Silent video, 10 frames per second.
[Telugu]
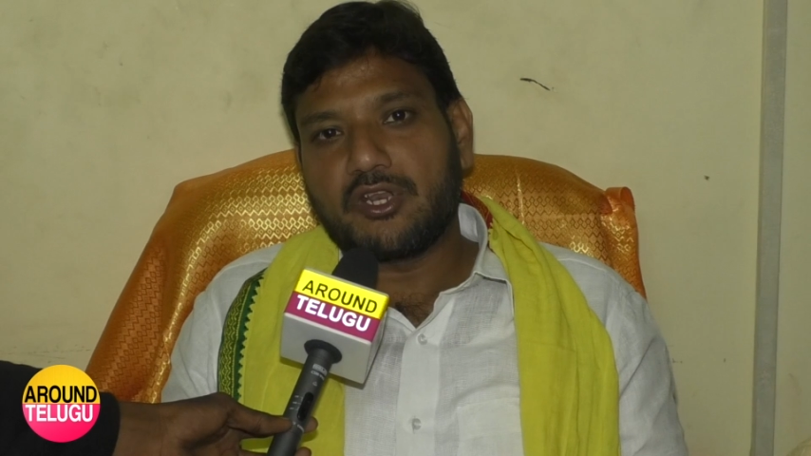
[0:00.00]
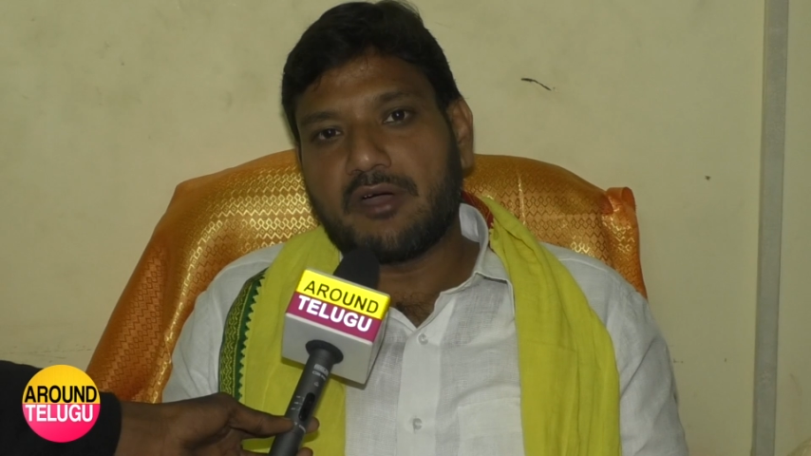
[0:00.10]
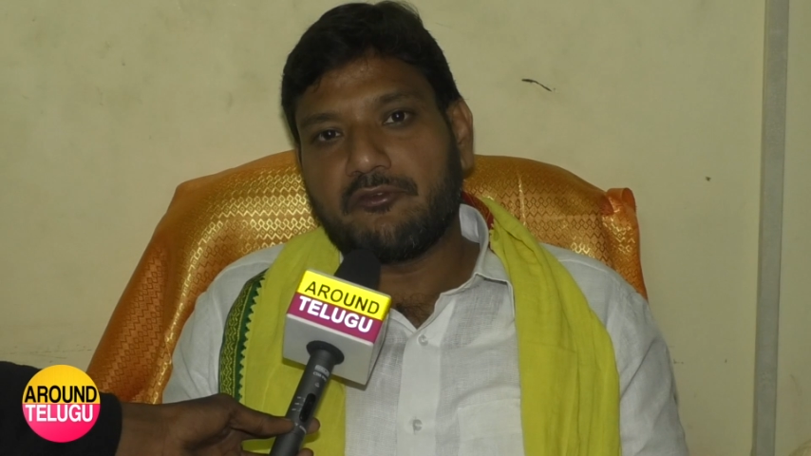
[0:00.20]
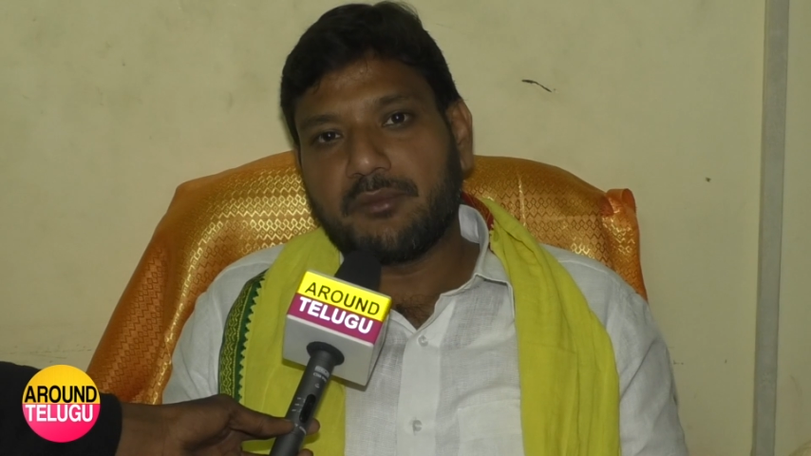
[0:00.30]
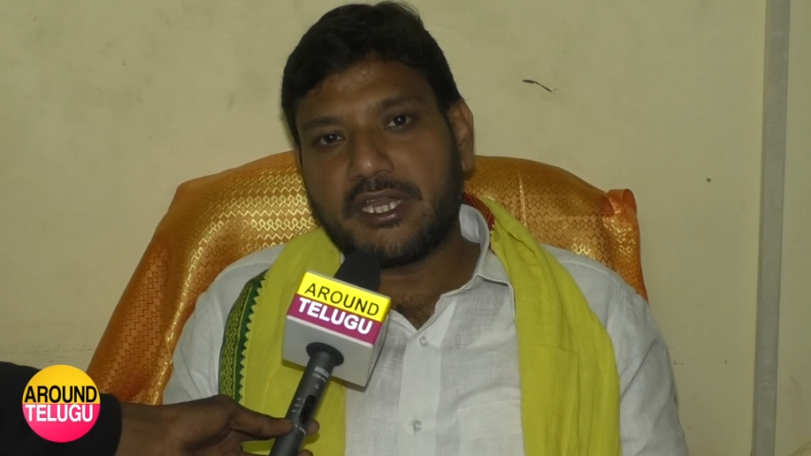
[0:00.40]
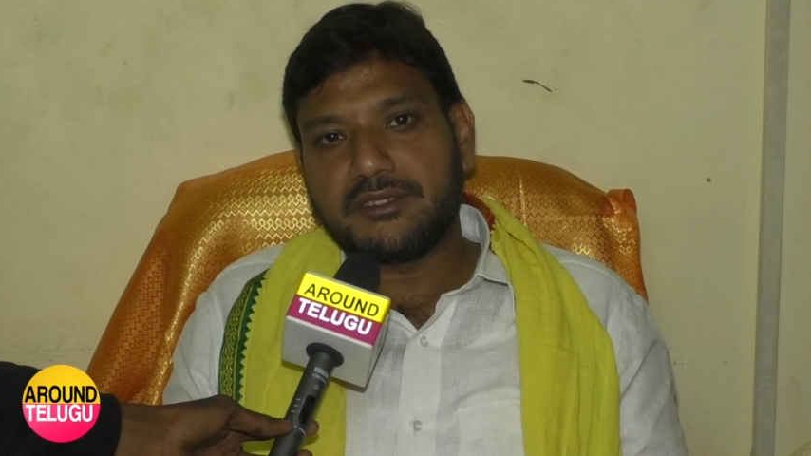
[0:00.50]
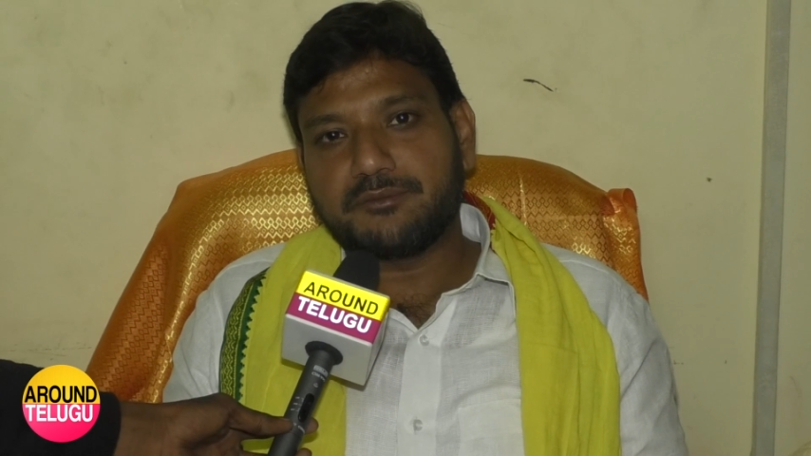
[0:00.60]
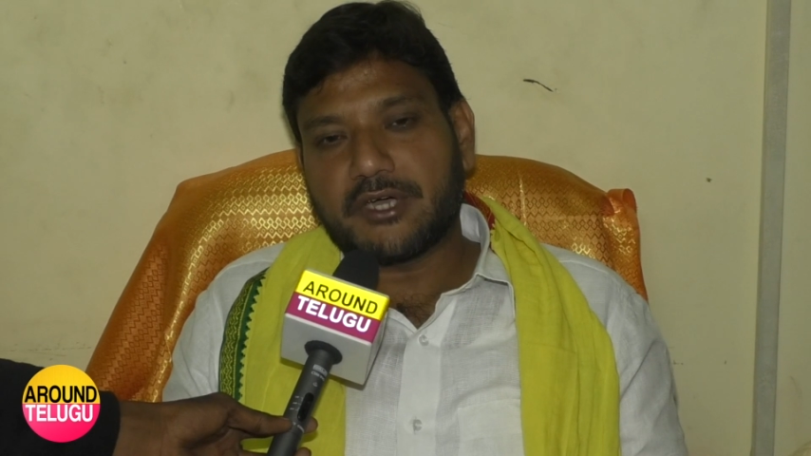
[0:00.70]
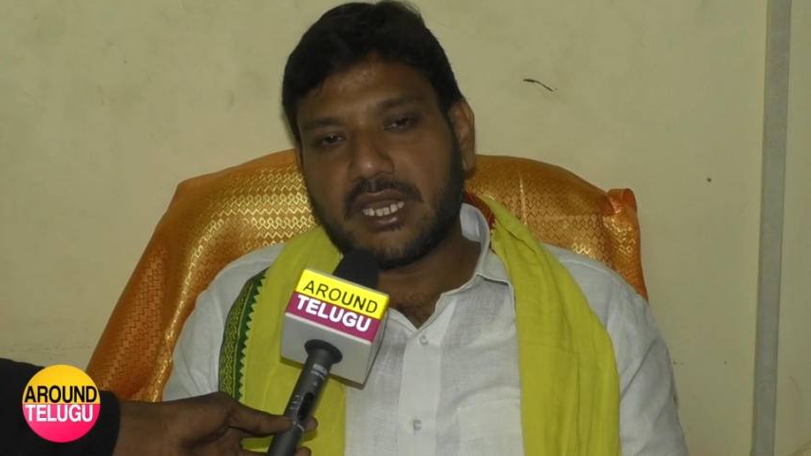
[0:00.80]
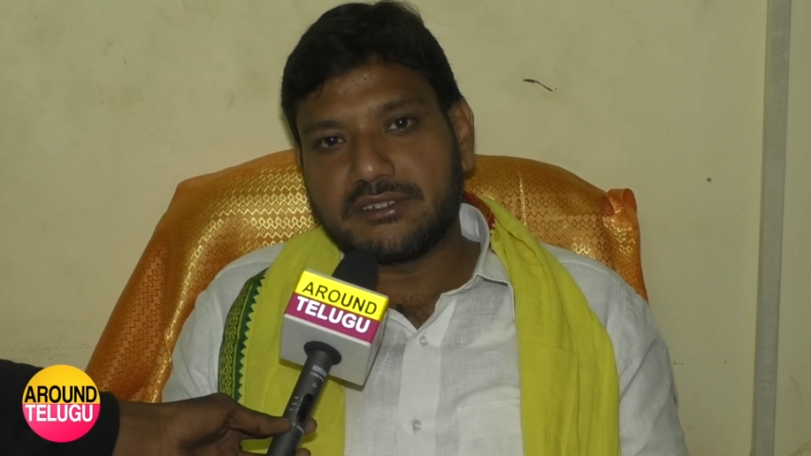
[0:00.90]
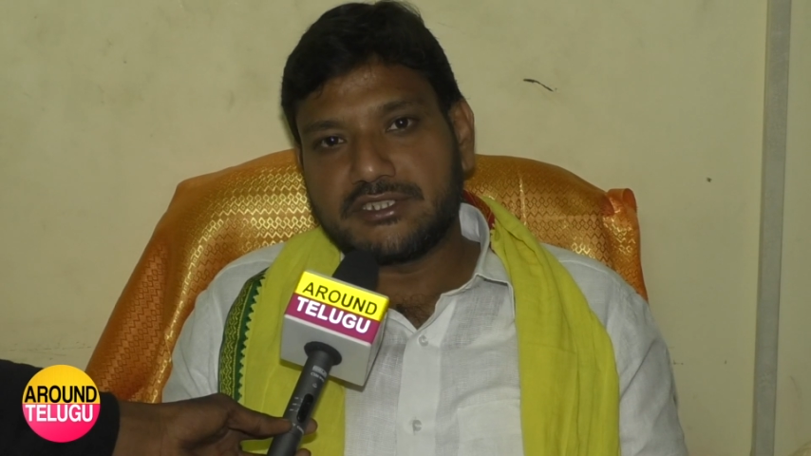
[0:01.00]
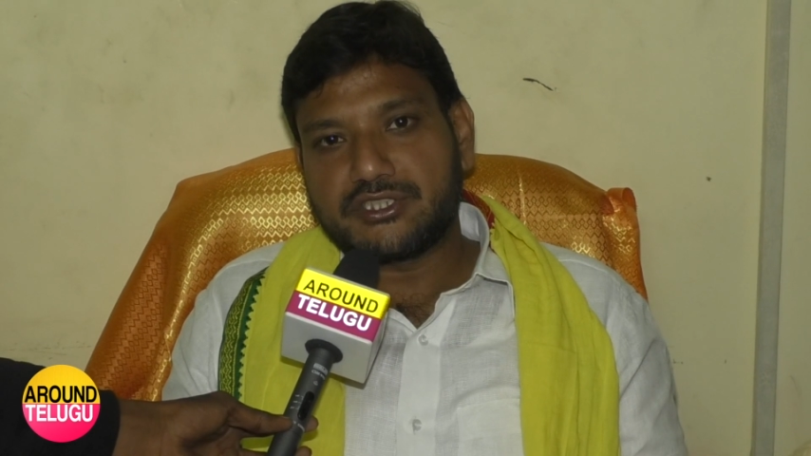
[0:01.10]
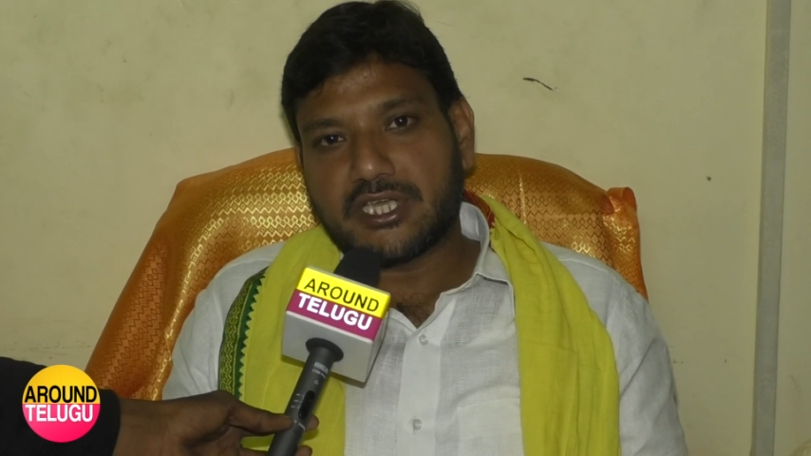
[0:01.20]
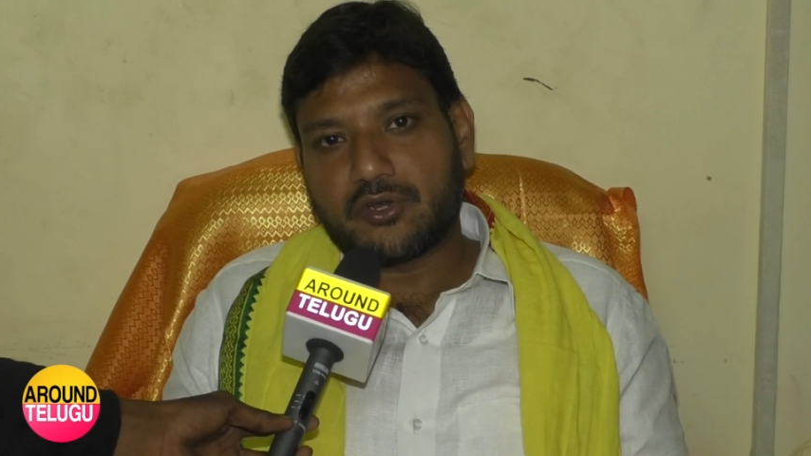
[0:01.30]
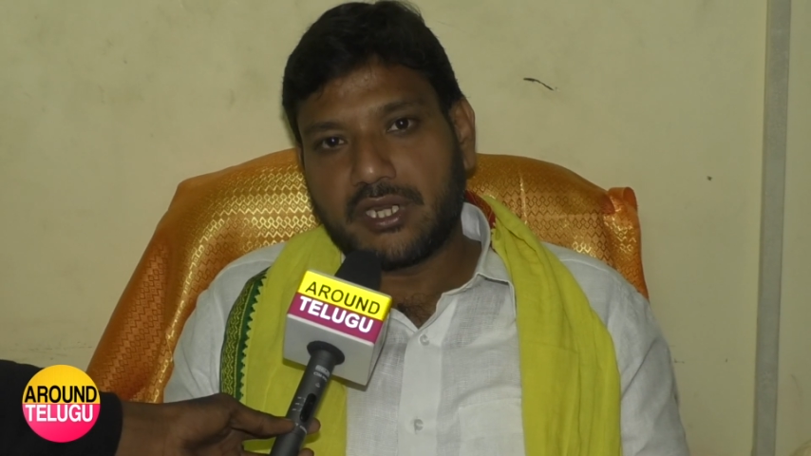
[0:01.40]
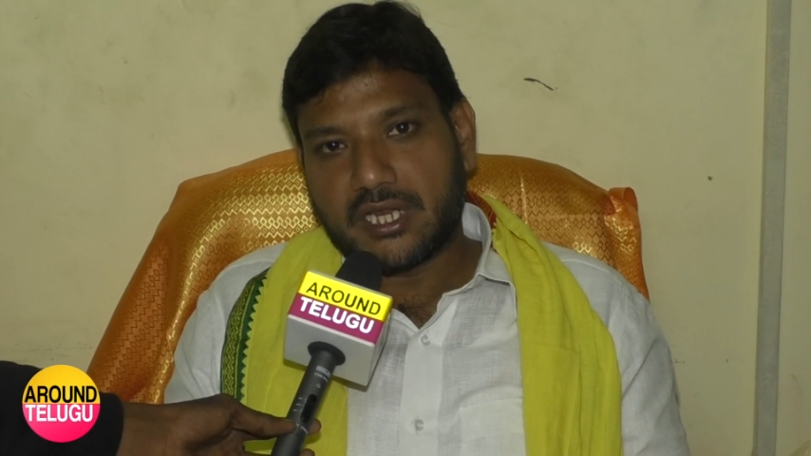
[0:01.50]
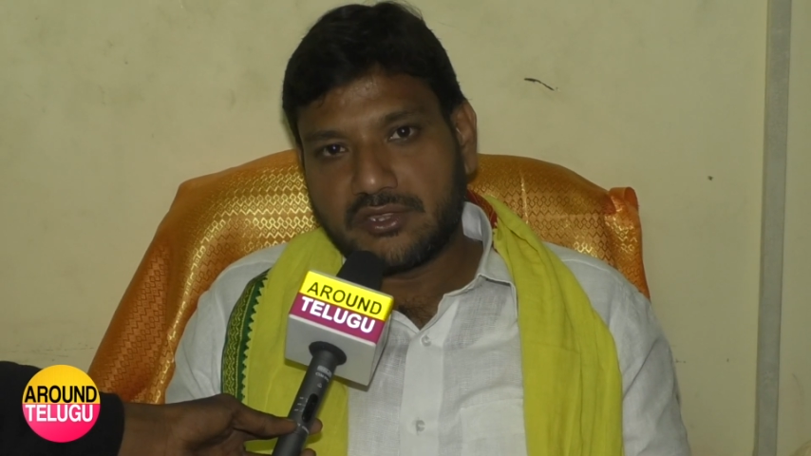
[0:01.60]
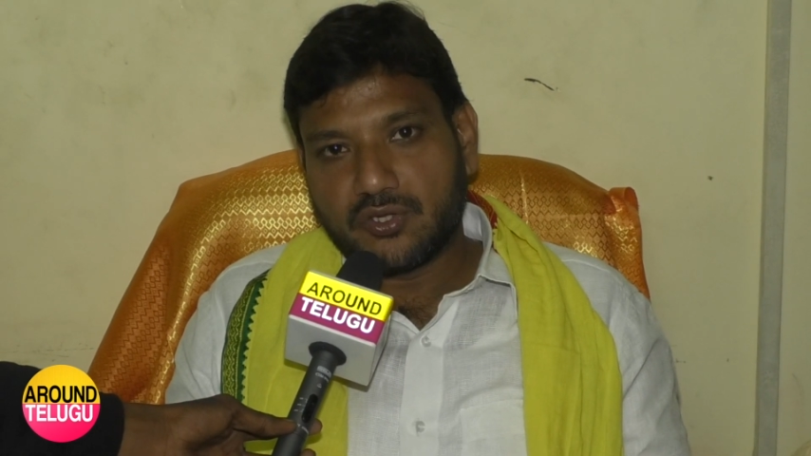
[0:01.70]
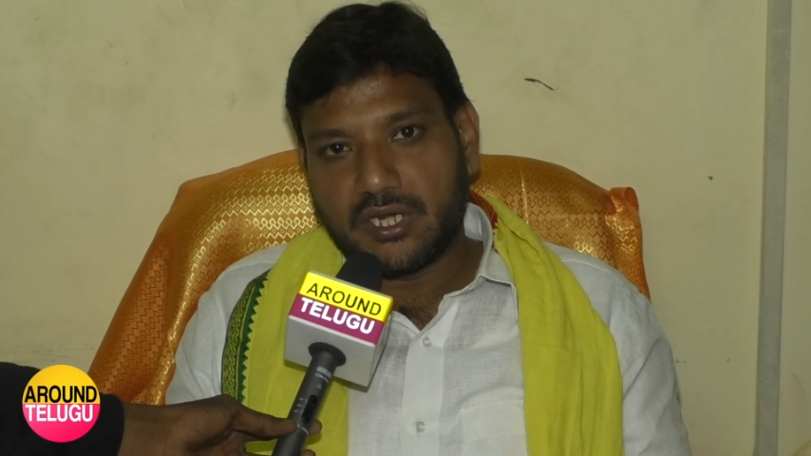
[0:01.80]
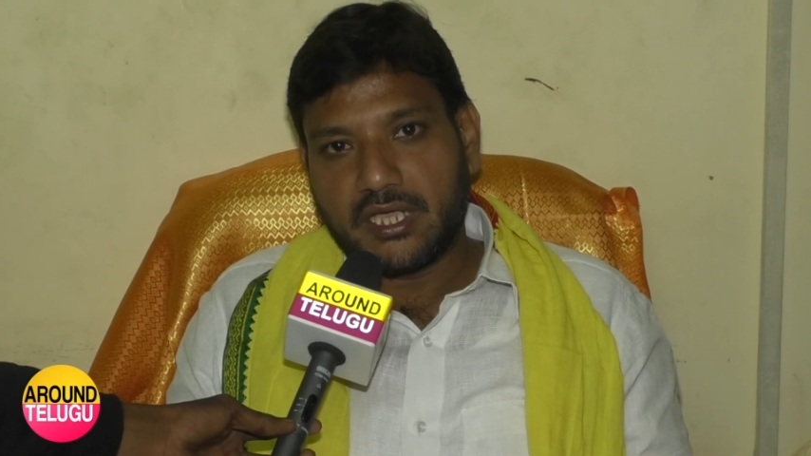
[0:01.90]
మీరు అవమానింపాలు చేశారు ఈ
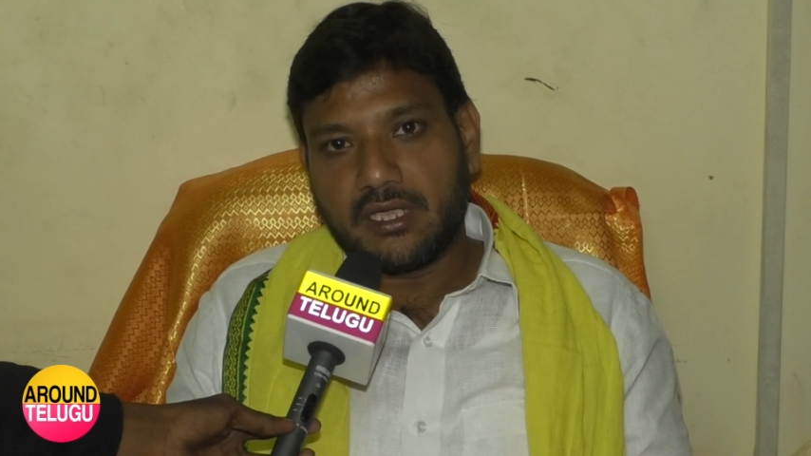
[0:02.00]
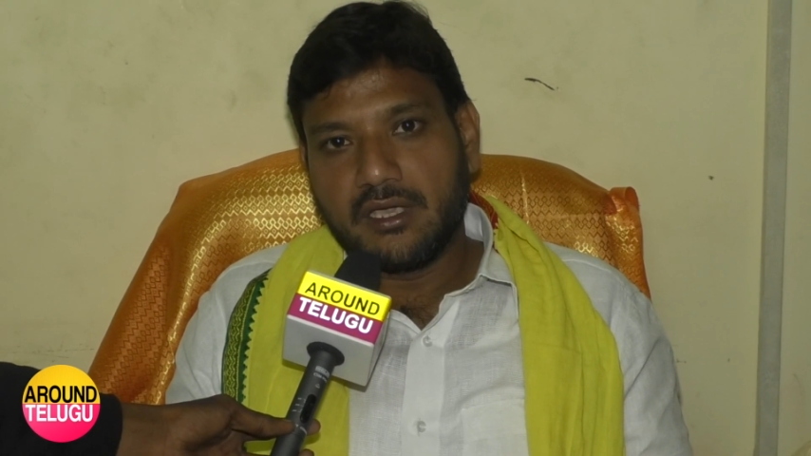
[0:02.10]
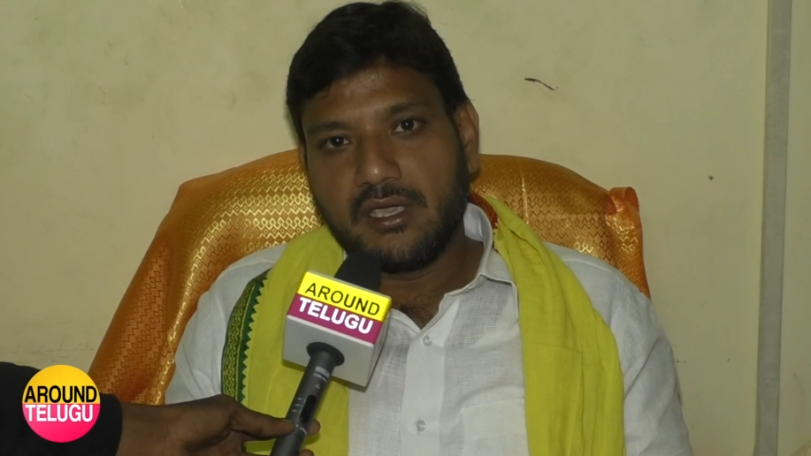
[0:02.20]
రైతుల్ని